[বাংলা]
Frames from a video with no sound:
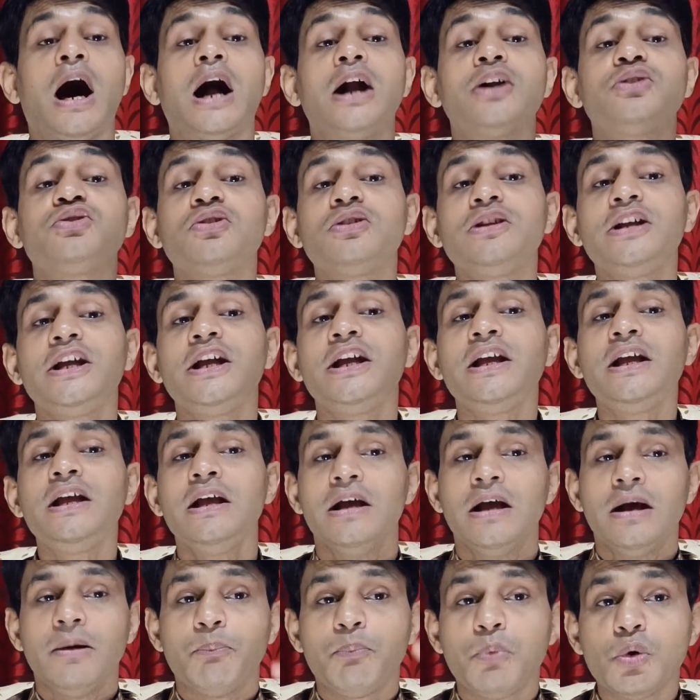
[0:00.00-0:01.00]
আর যদি
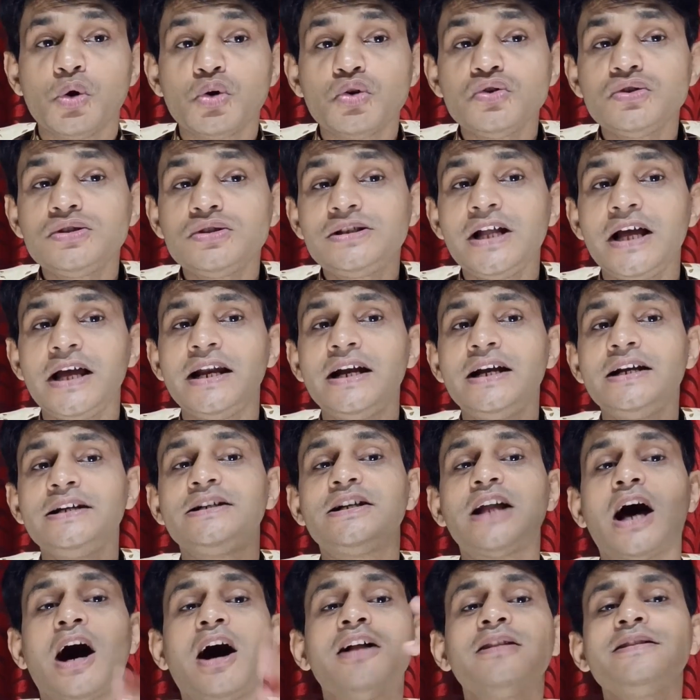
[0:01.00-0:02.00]
পুরুষদের
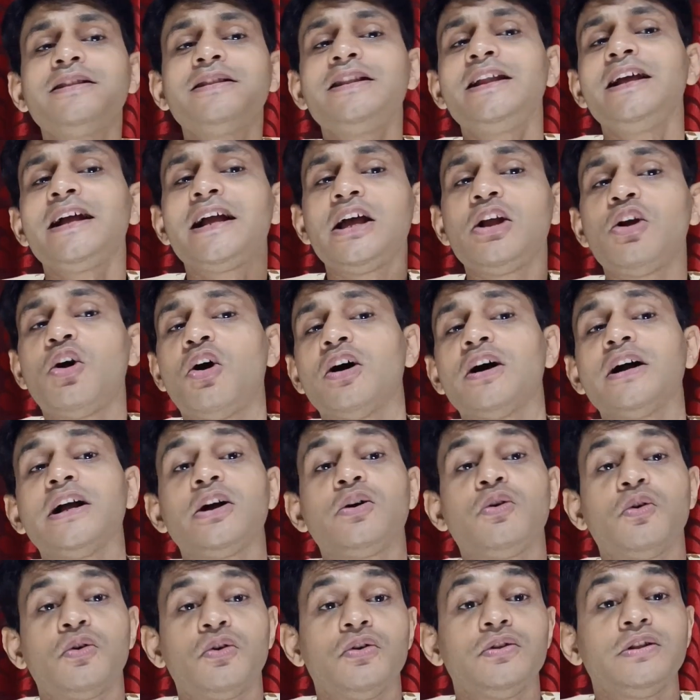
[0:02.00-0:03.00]
ডান দিকের
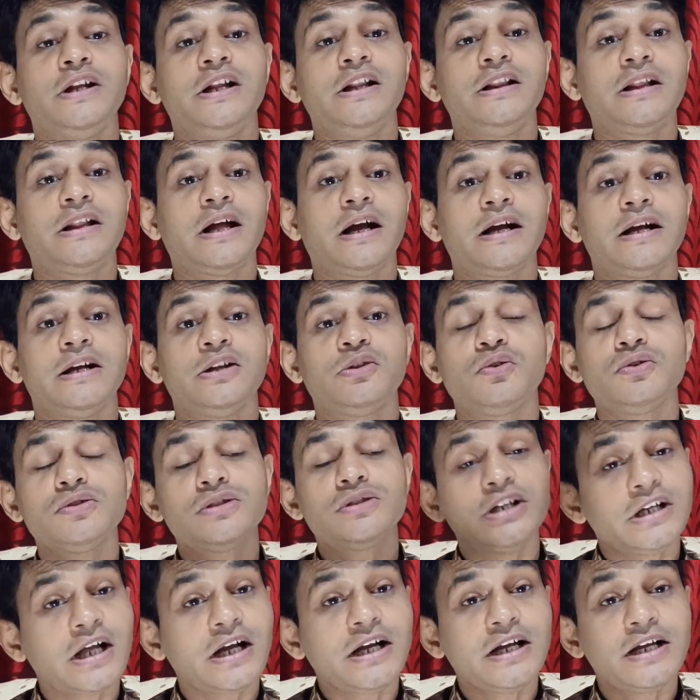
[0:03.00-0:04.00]
অঙ্গে কোনো তিল থাকে তো
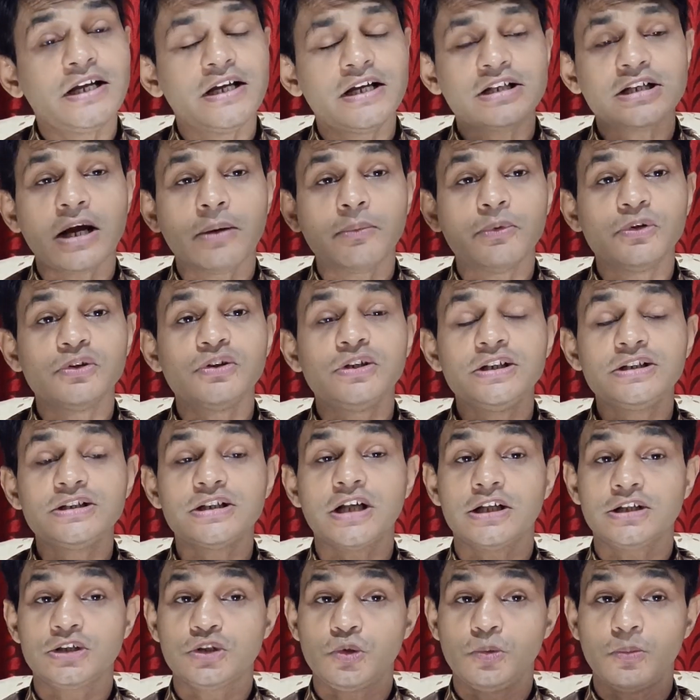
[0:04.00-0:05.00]
সেটাকে সামুদ্রিক
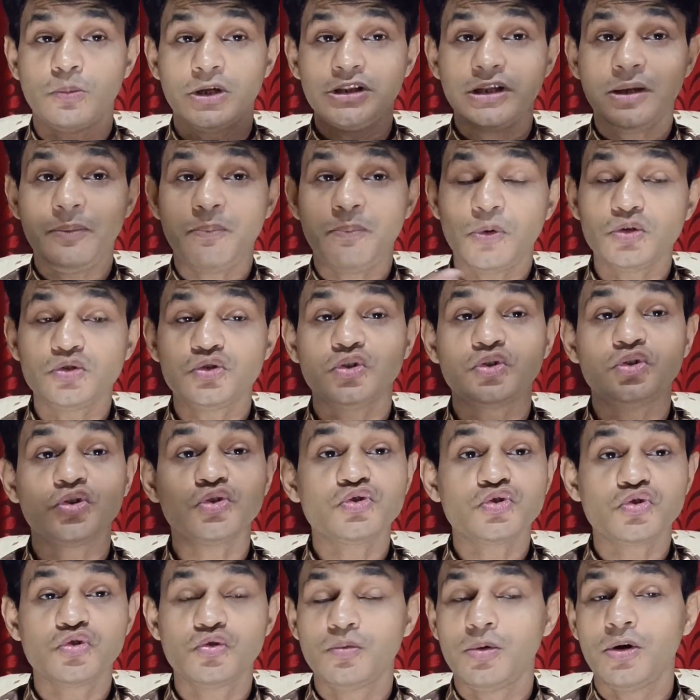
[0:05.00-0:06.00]
শাস্ত্রমতে প্রচণ্ড
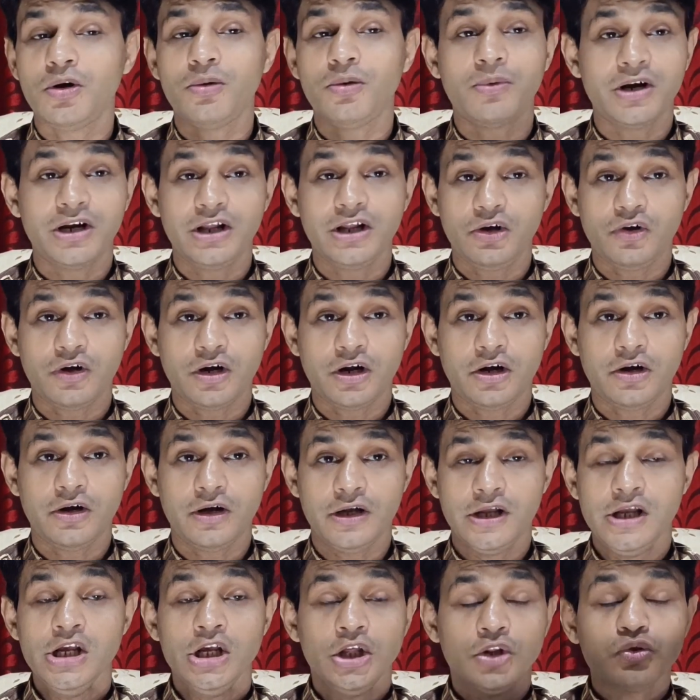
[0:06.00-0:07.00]
শুভ মনে করা
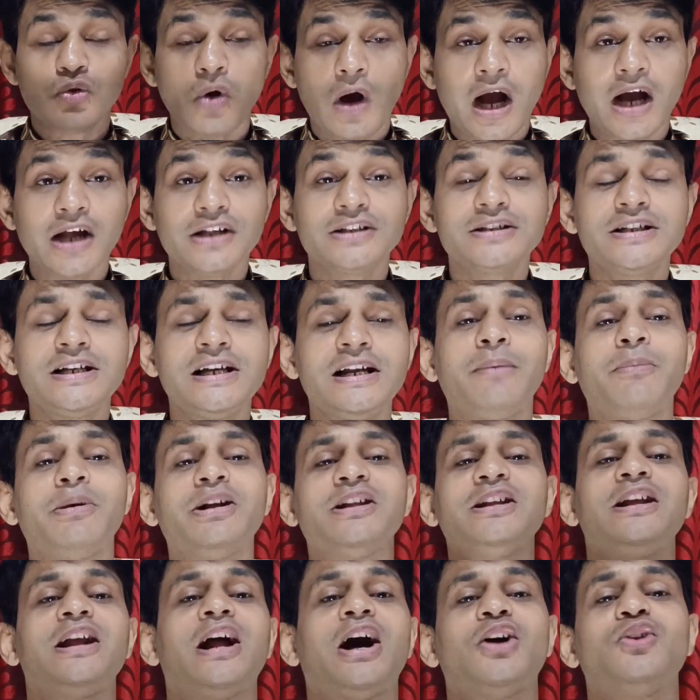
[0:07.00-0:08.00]
হয় তো আজকের
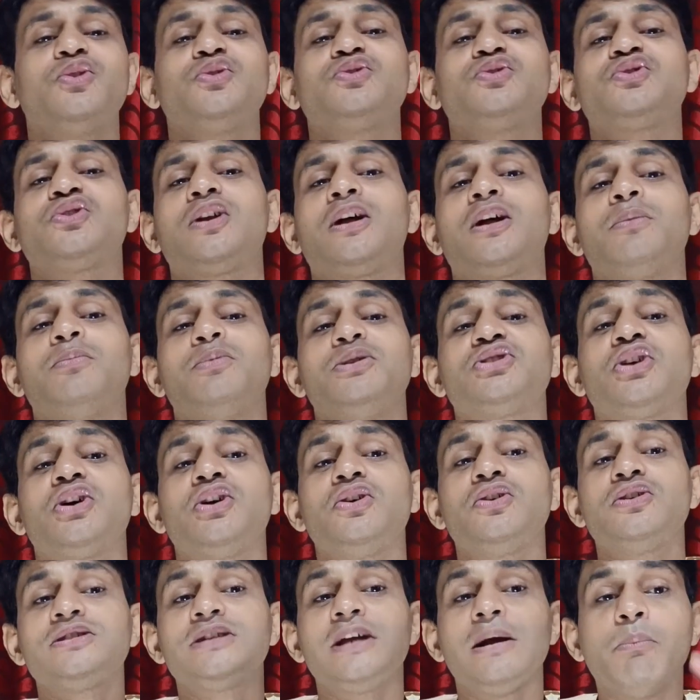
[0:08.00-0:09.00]
আমাদের আলোচনার
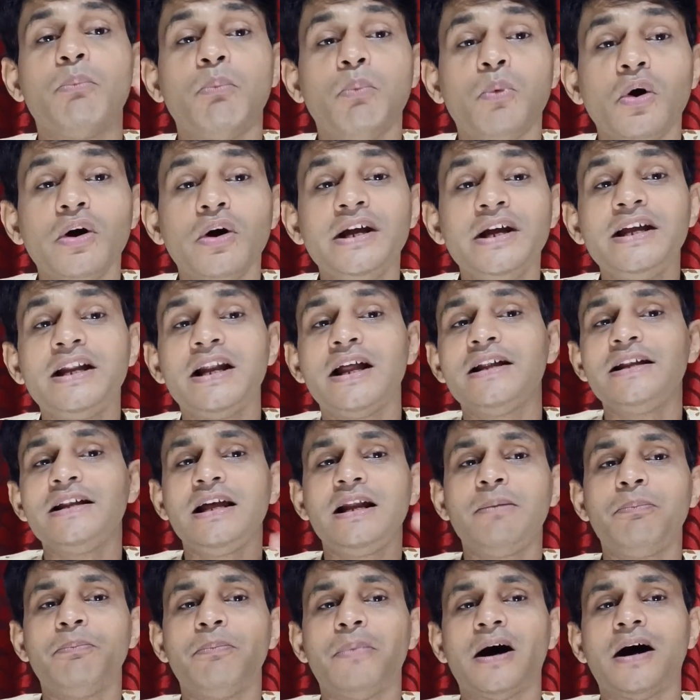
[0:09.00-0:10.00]
বিষয় হচ্ছে
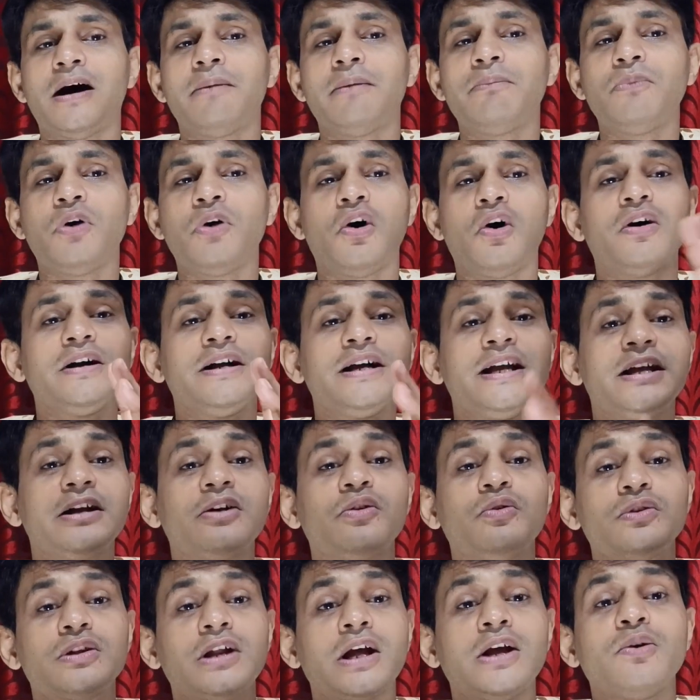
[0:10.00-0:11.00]
মহিলাদের বাম অঙ্গে
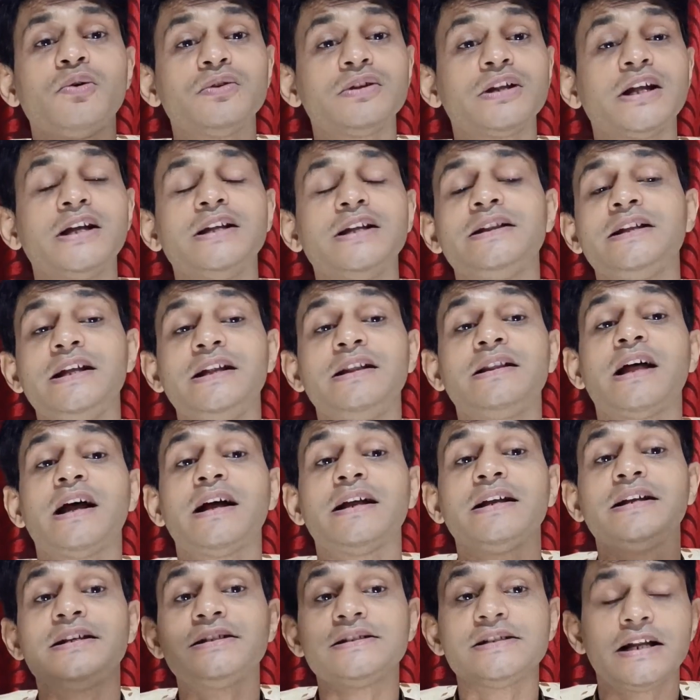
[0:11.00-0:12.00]
কোথায় কোথায় তিল
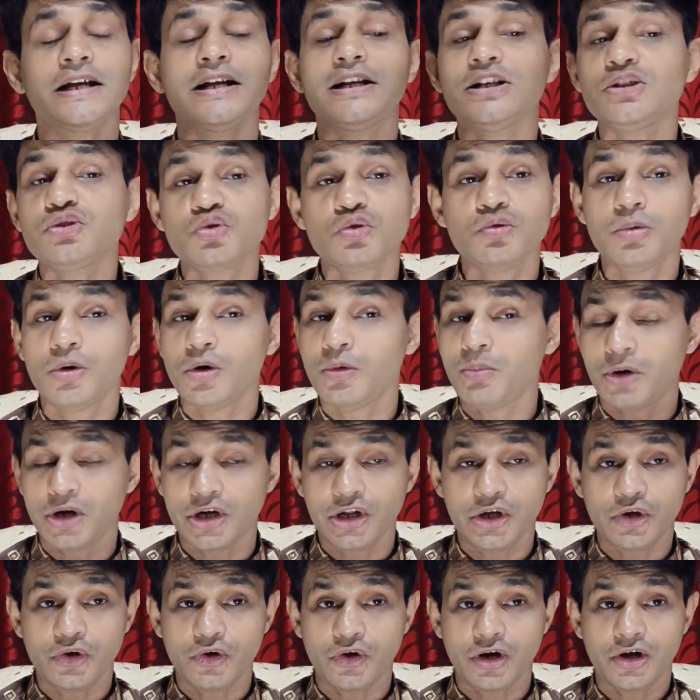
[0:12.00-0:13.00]
থাকলে সেটাকে শুভ
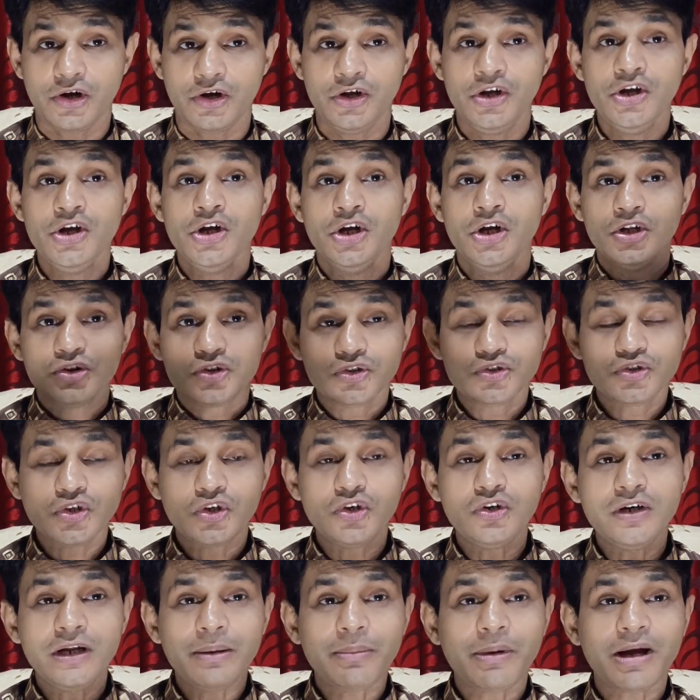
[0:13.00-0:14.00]
মনে করা হয় তো
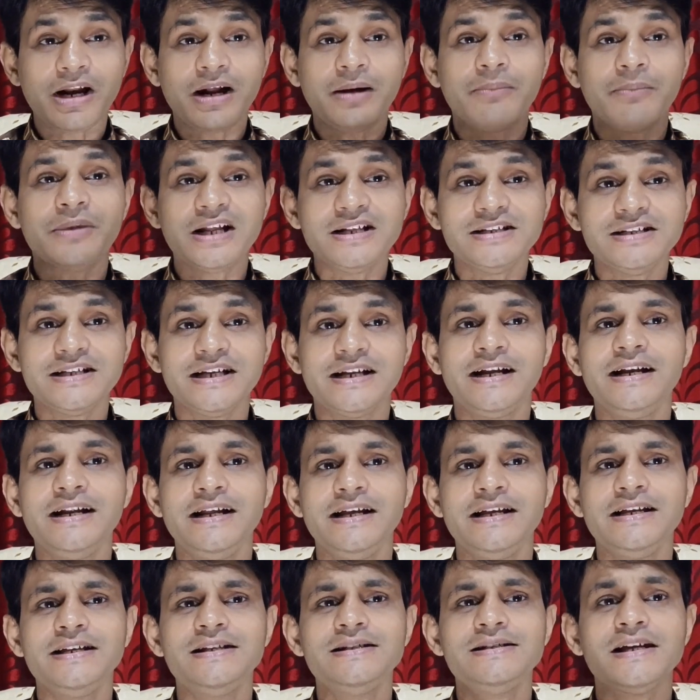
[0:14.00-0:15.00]
চলুন এবার আমরা জেনে
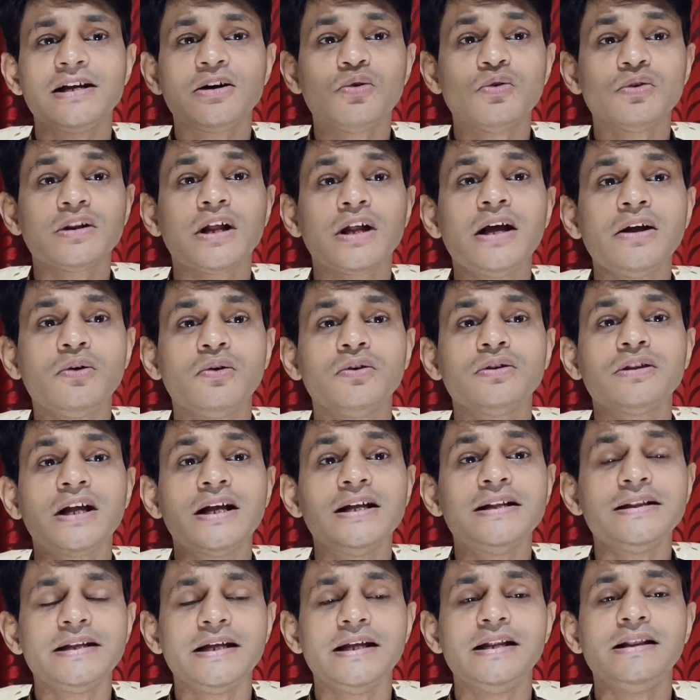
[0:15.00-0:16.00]
নিই যে কোথায়
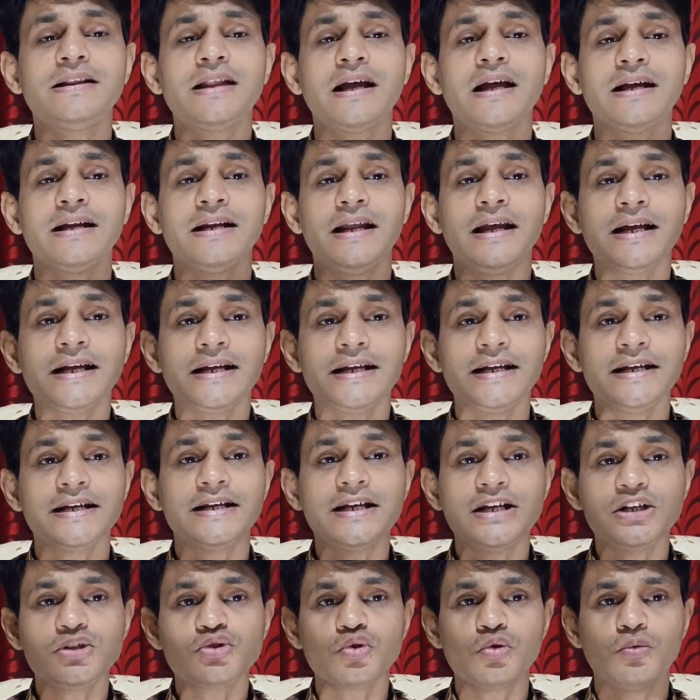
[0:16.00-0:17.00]
কোথায় তিল থাকলে কি
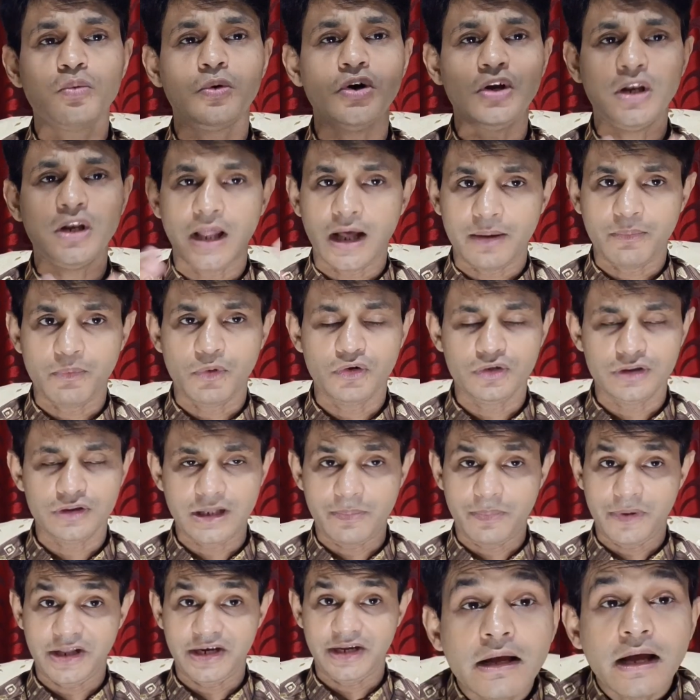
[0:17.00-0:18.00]
কি শুভ লাভ
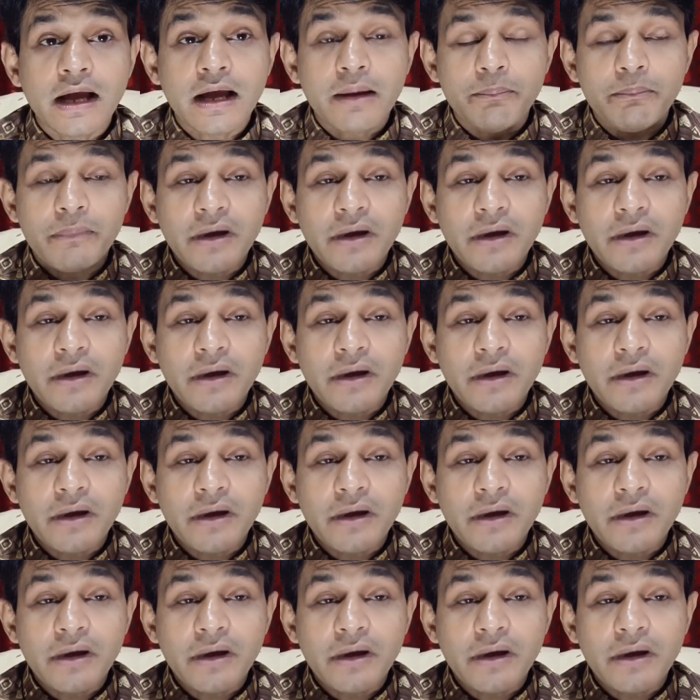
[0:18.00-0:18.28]
হতে পারে